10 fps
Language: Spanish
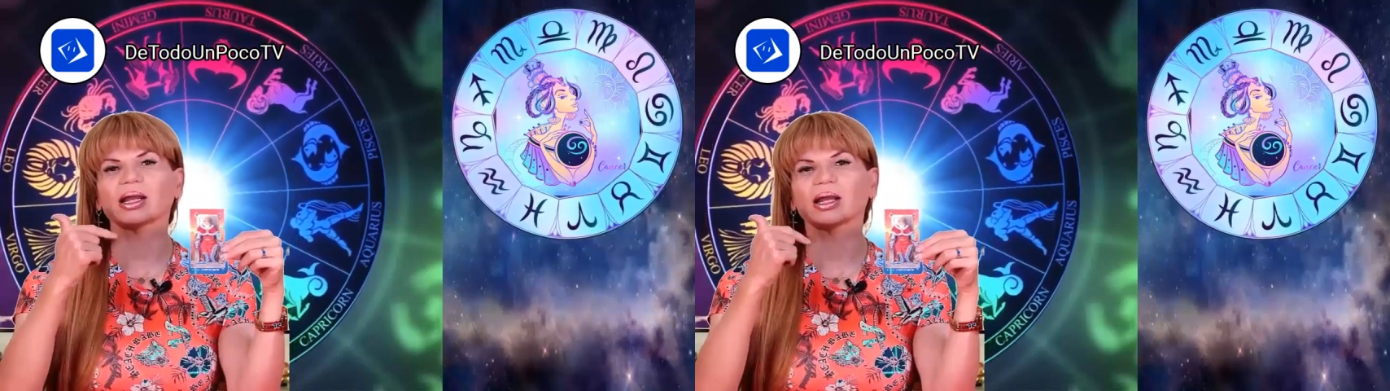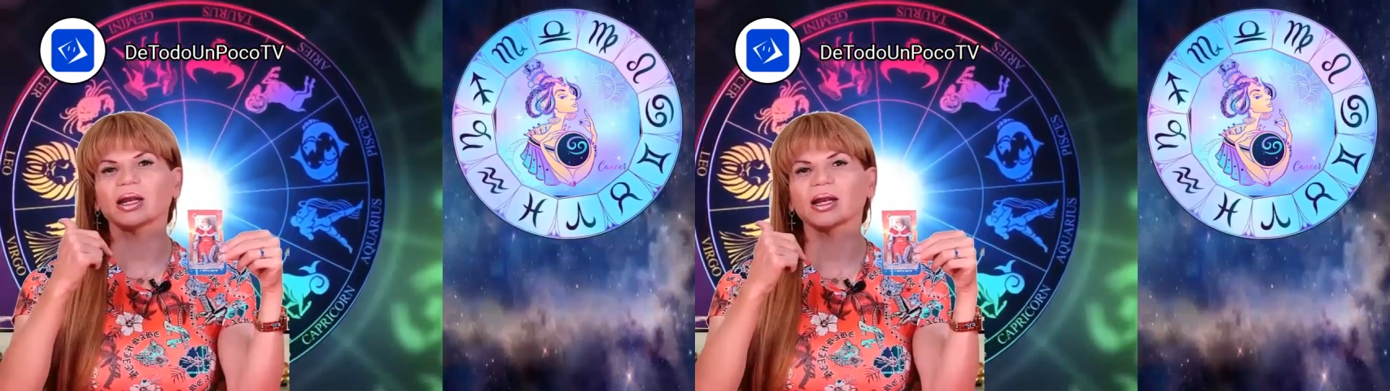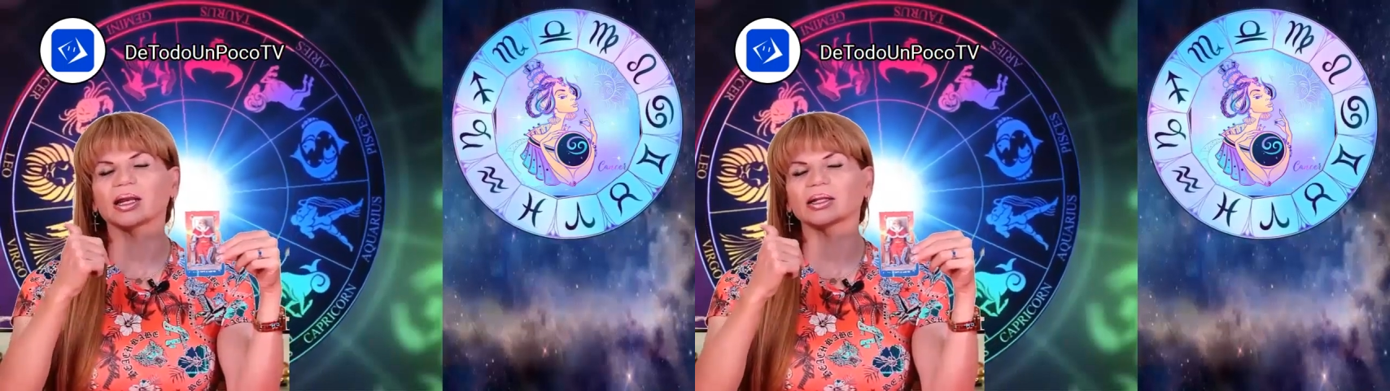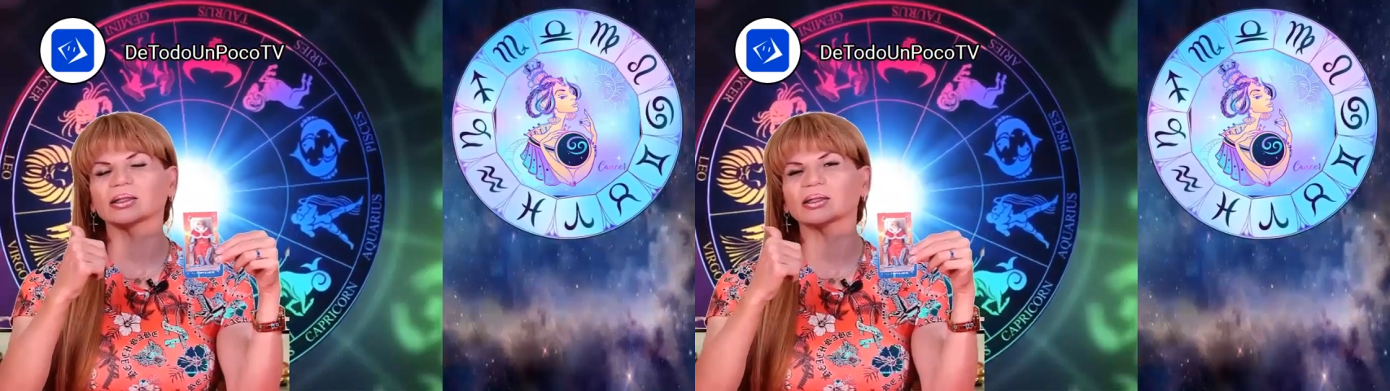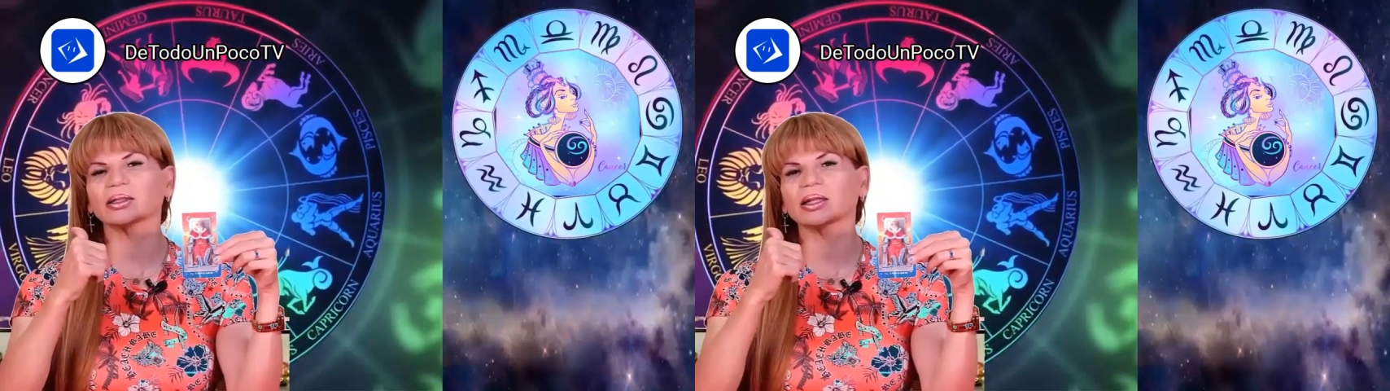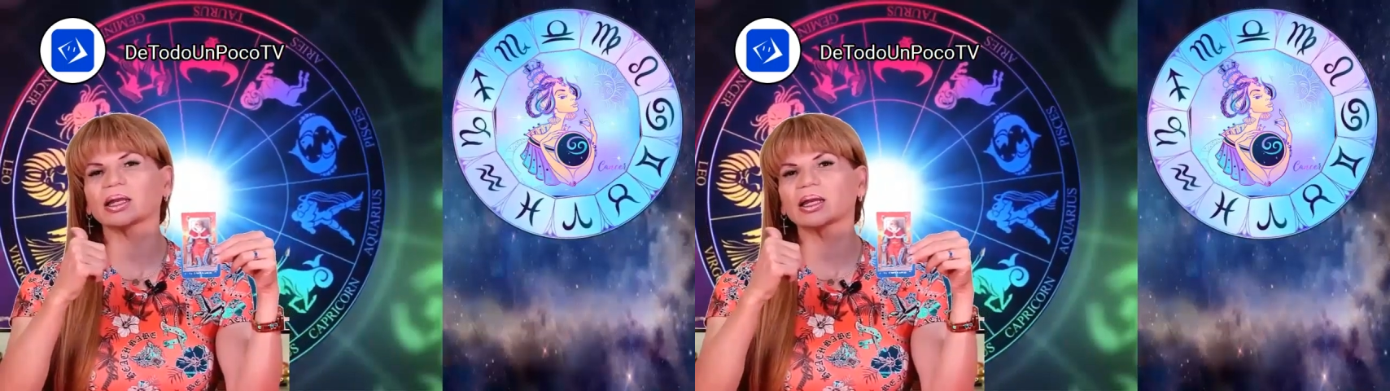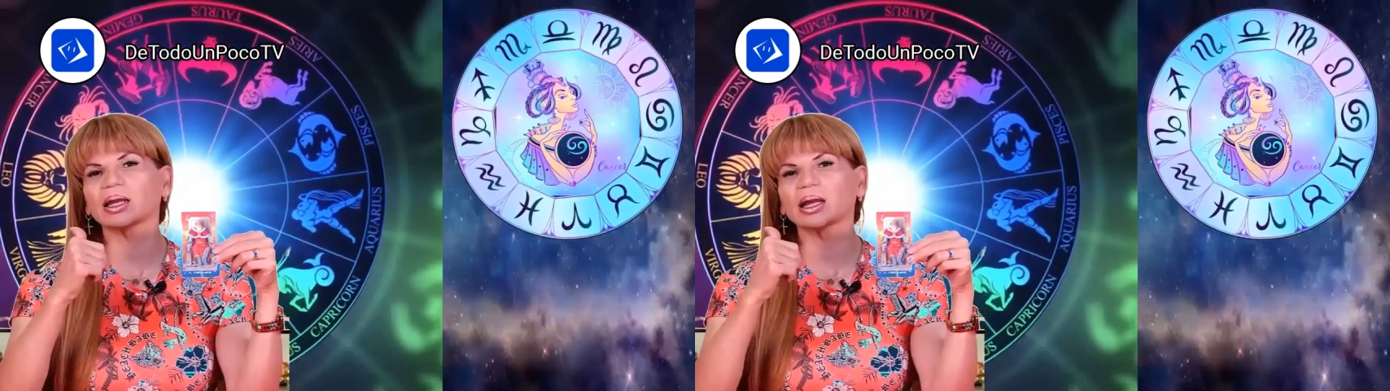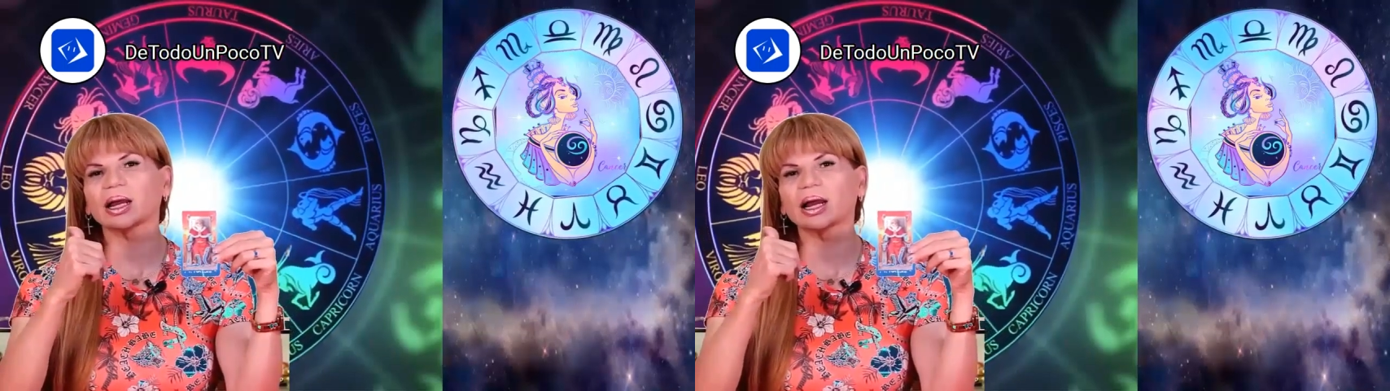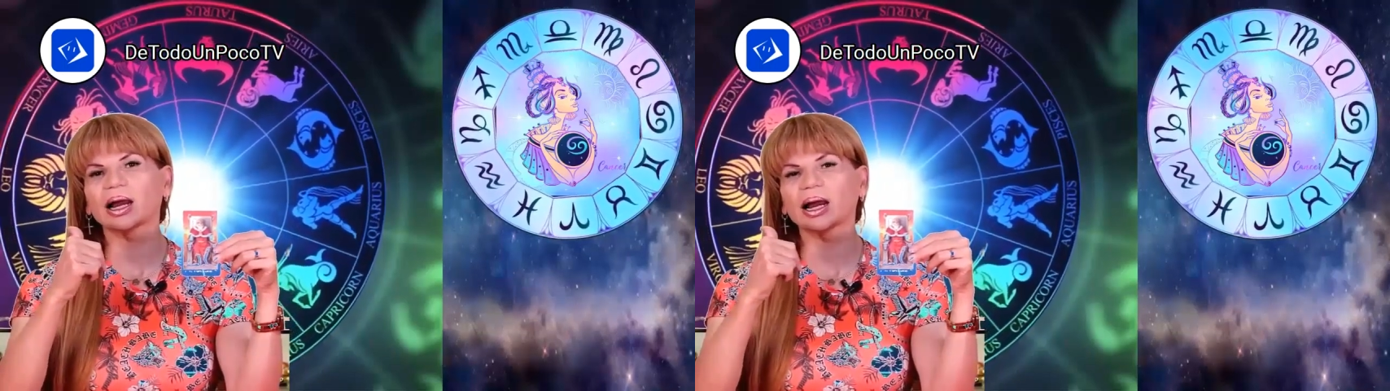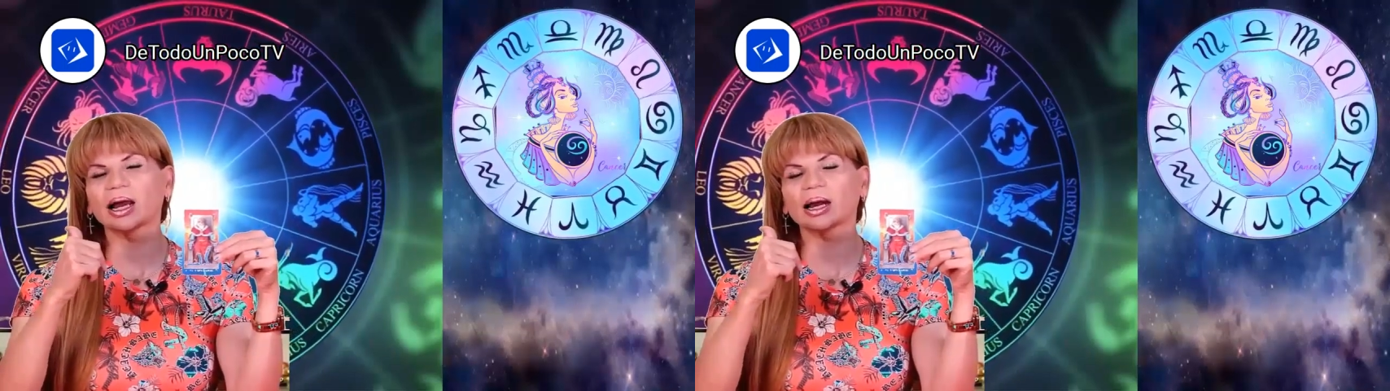de tiempo soluciona cosas por
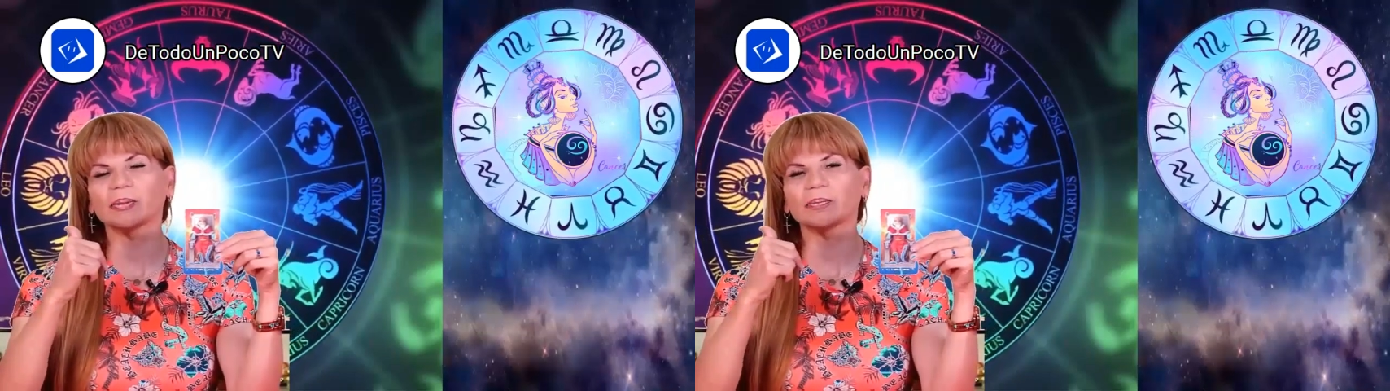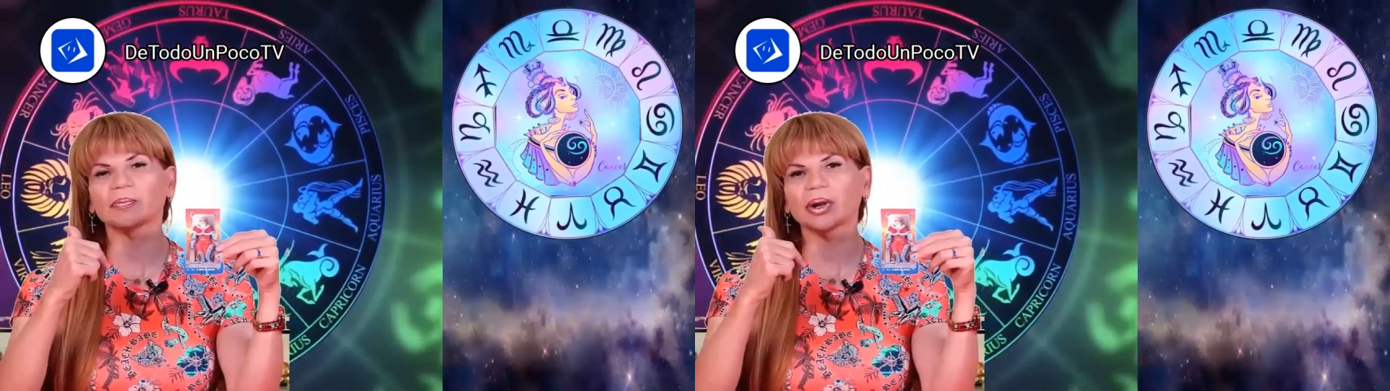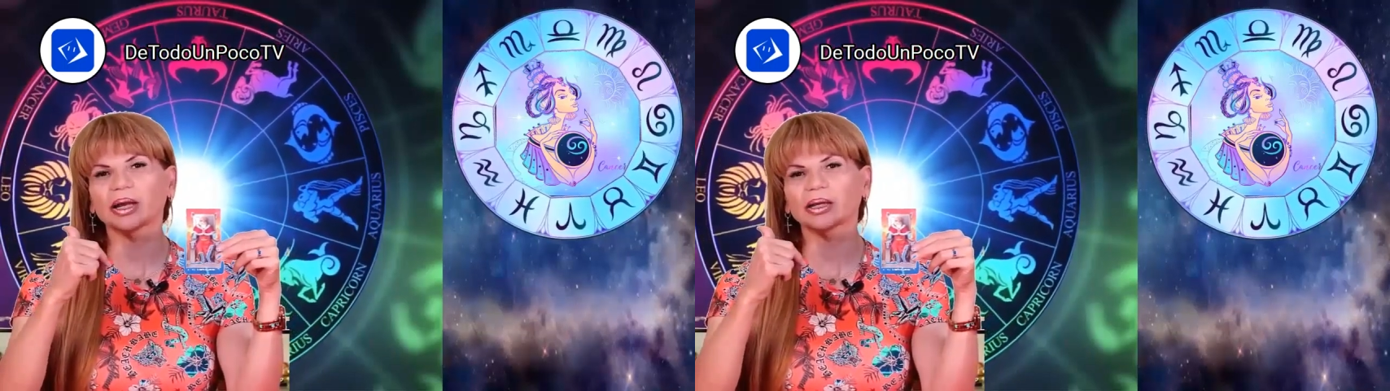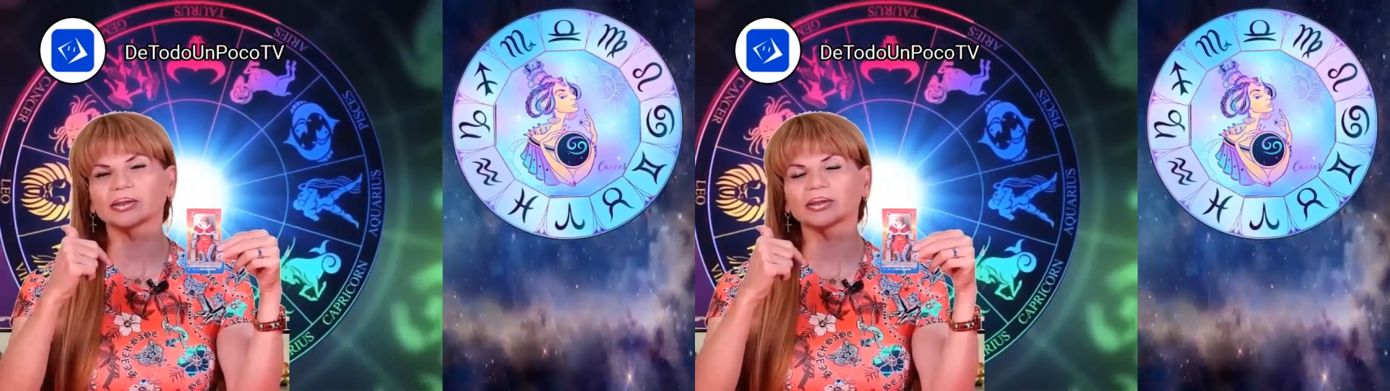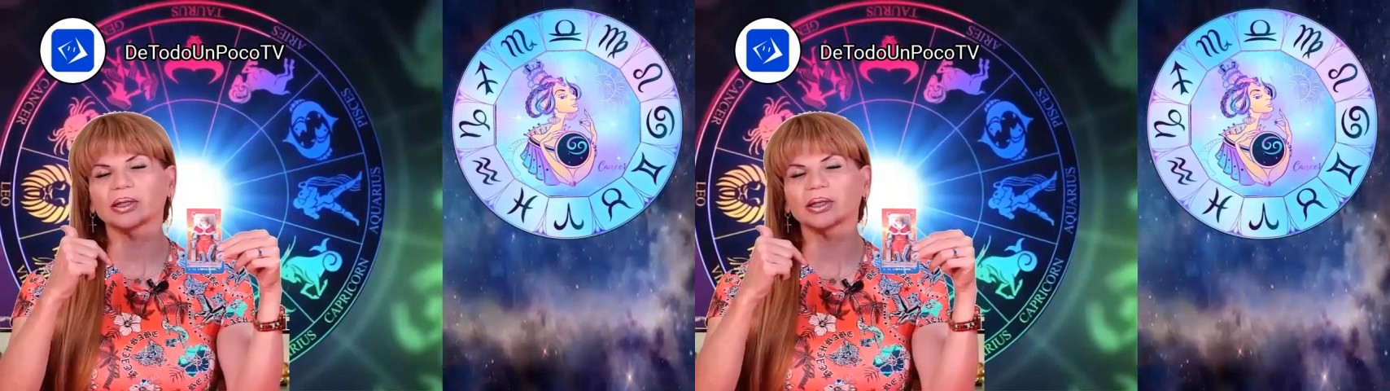simple inercia.